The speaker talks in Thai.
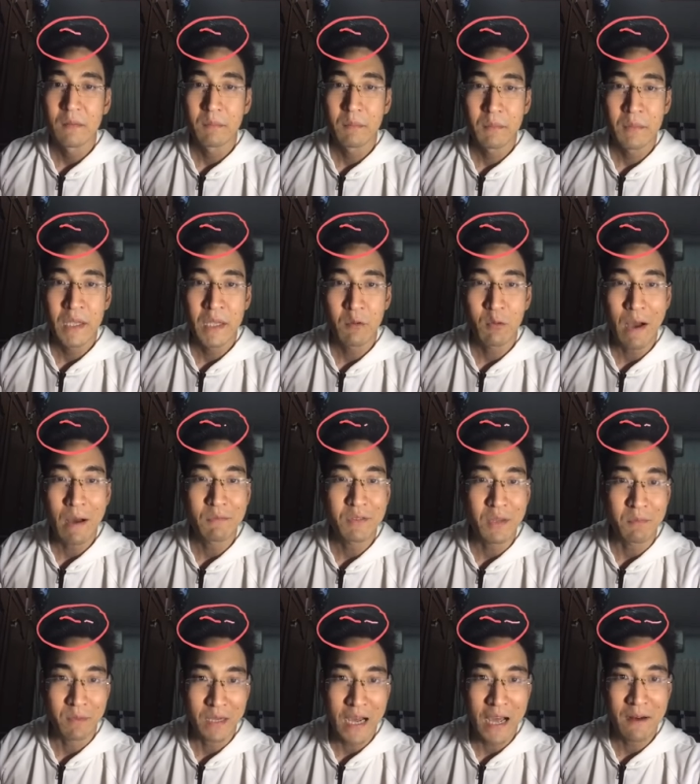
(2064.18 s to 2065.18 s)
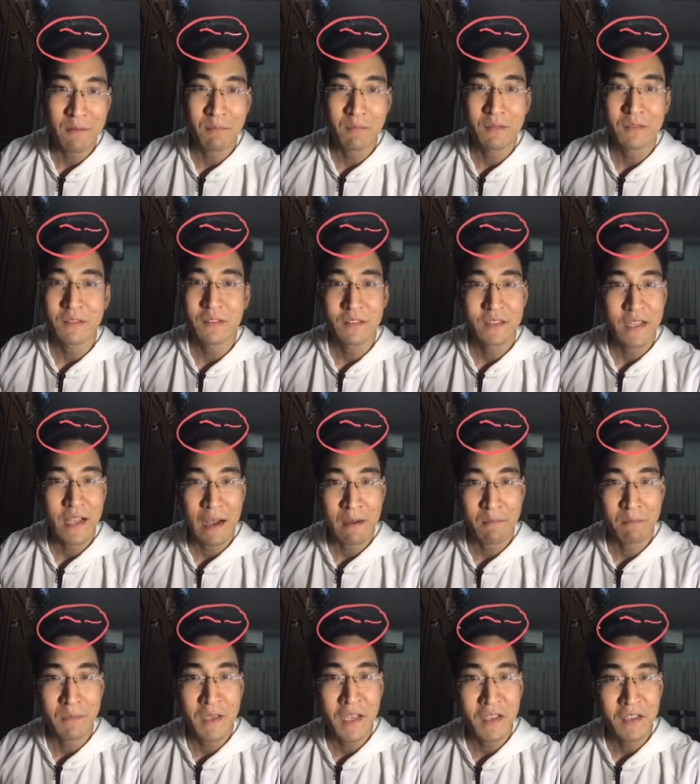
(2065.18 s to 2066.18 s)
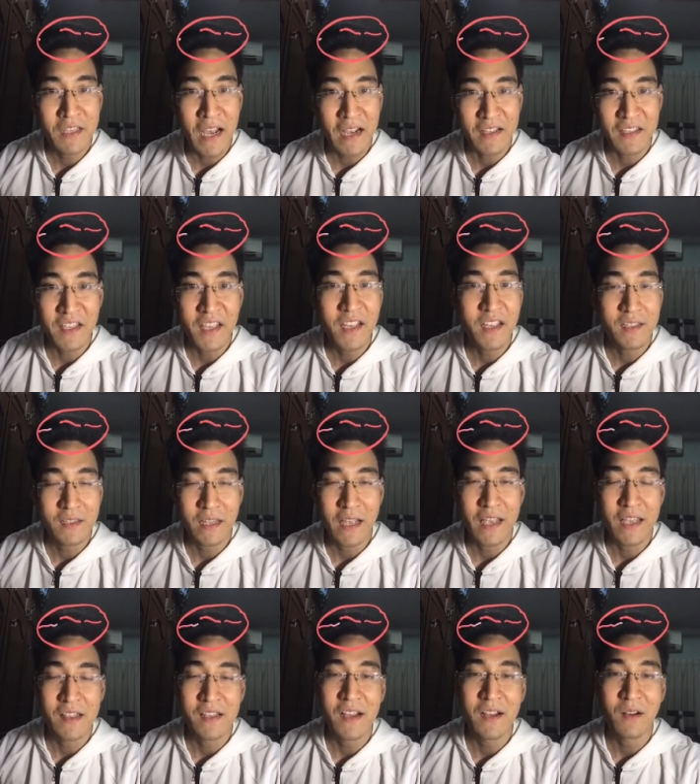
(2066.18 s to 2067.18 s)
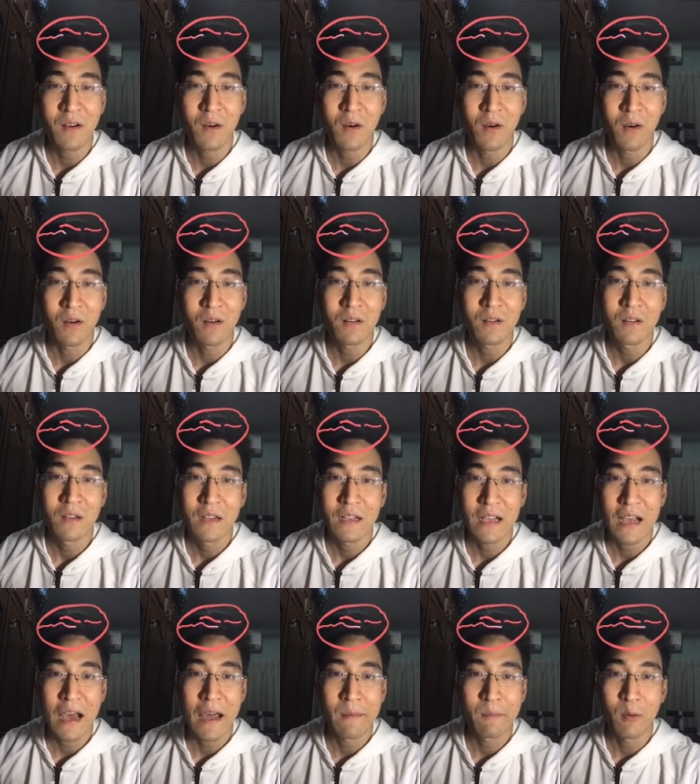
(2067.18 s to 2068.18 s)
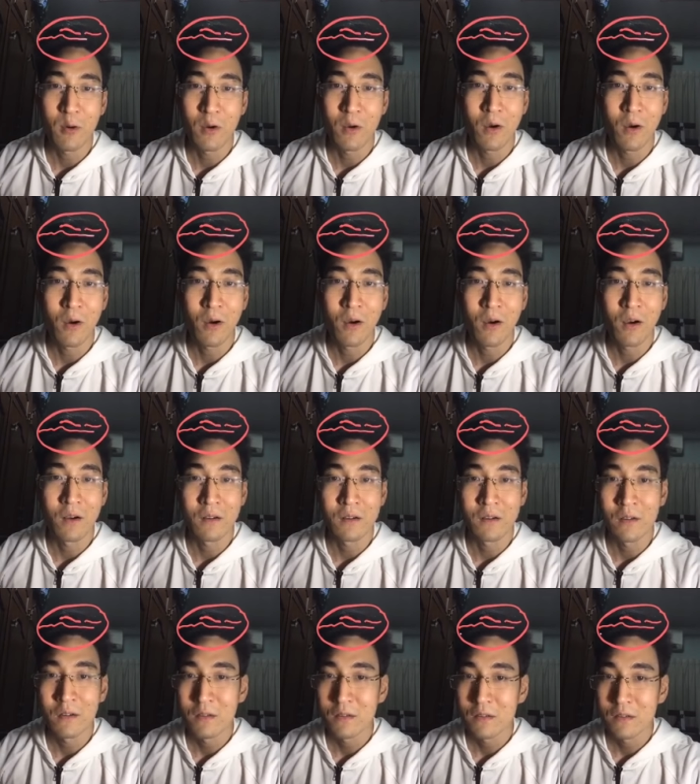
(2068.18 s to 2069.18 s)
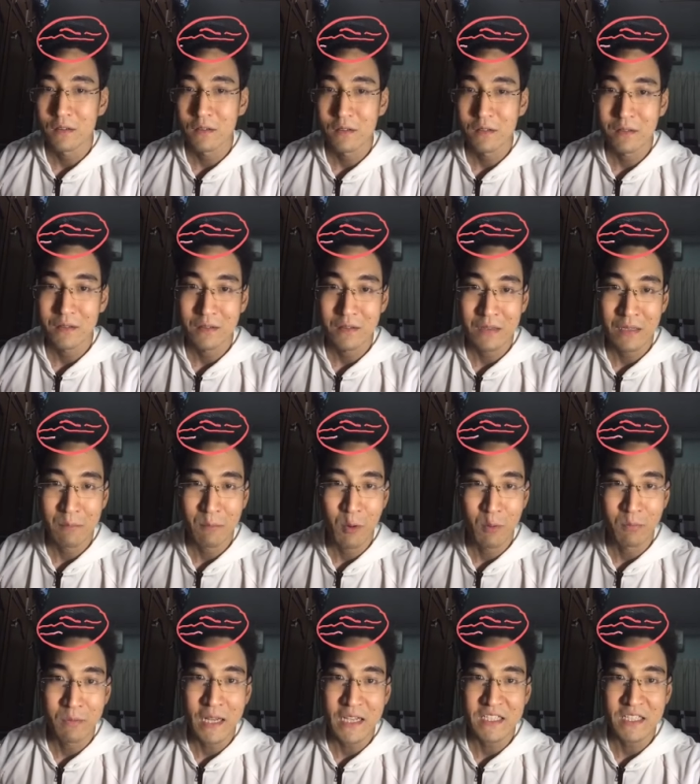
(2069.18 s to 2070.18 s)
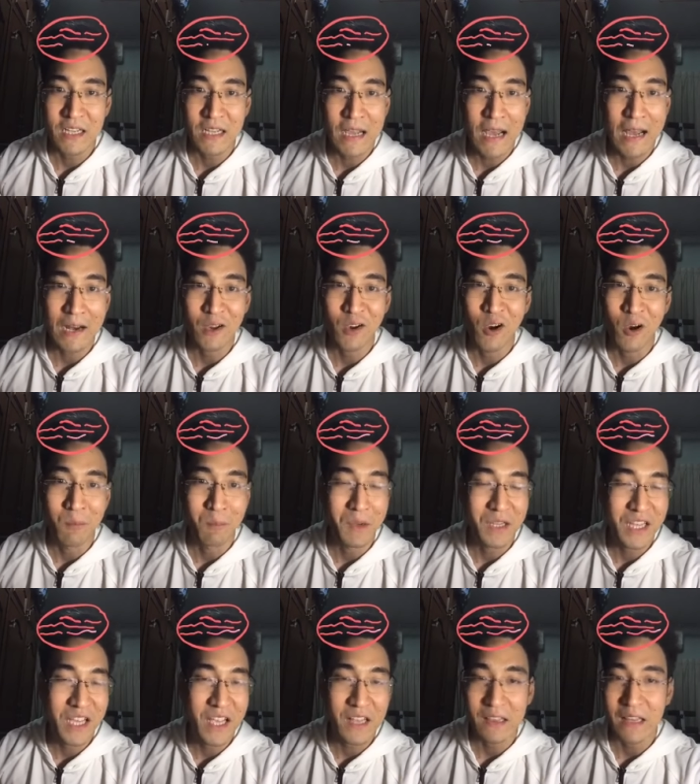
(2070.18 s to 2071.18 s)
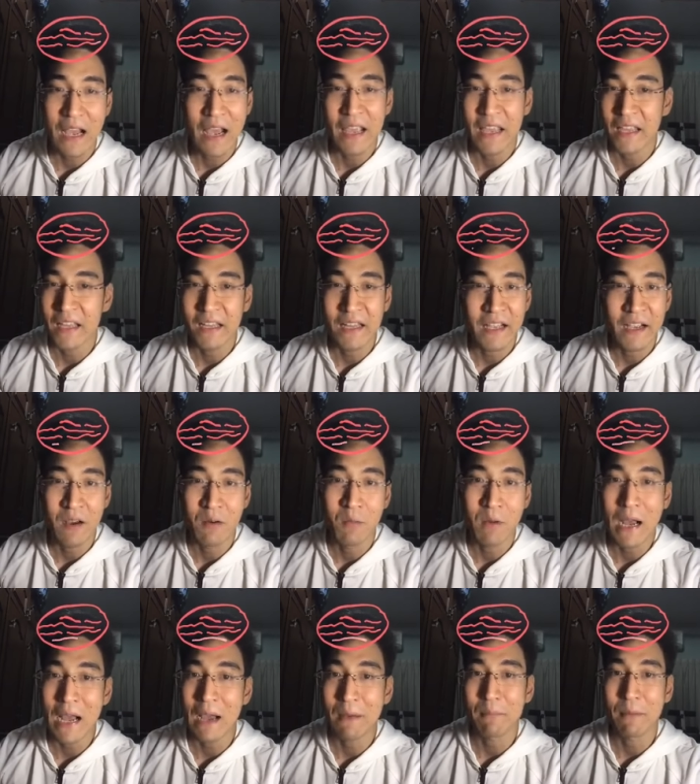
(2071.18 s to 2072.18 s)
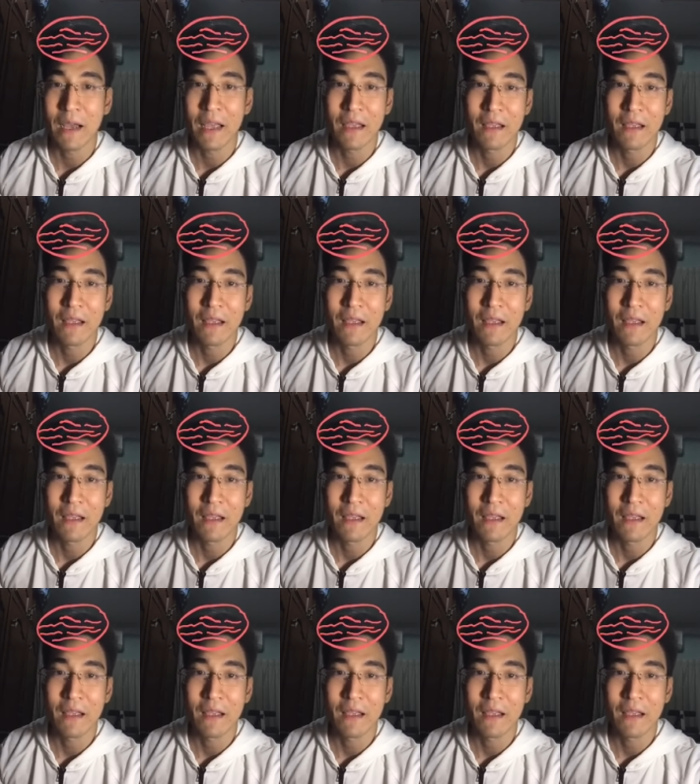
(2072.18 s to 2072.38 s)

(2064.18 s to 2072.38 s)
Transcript: มีความสำคัญอย่างมิ่งอย่างยิ่งในเรื่องของการปกครองระบบราชการของประเทศไทยอะไรก็ว่าไป